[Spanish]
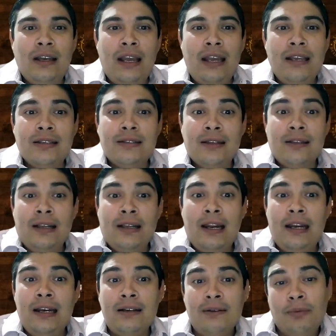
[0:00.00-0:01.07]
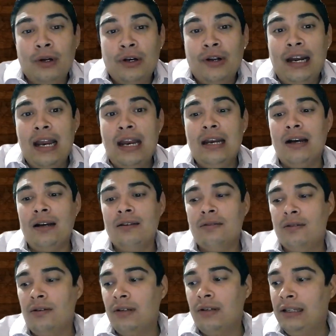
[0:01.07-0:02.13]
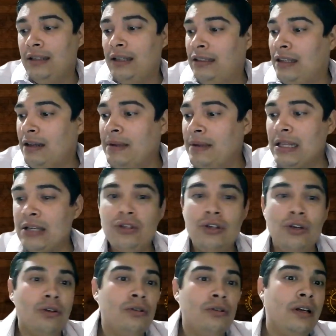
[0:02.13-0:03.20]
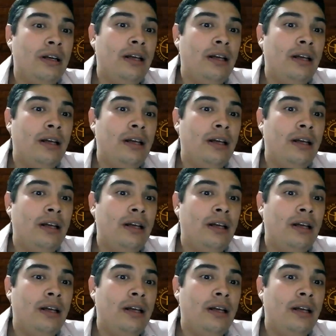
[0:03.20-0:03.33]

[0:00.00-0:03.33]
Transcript: e-, Santa Elena, bueno, Elena, con esta determinación,